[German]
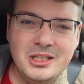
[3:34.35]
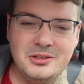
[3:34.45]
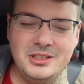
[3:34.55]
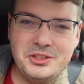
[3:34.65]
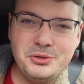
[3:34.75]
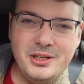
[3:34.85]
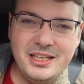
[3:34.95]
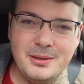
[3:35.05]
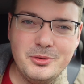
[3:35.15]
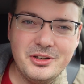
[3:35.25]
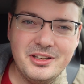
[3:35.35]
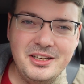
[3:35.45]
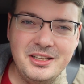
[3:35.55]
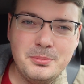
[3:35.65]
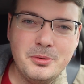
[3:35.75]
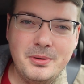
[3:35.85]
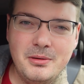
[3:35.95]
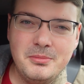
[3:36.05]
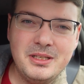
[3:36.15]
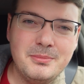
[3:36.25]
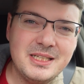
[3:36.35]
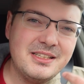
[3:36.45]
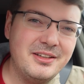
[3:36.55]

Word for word: Und natürlich haben eure Kinder Probleme mit der Maske,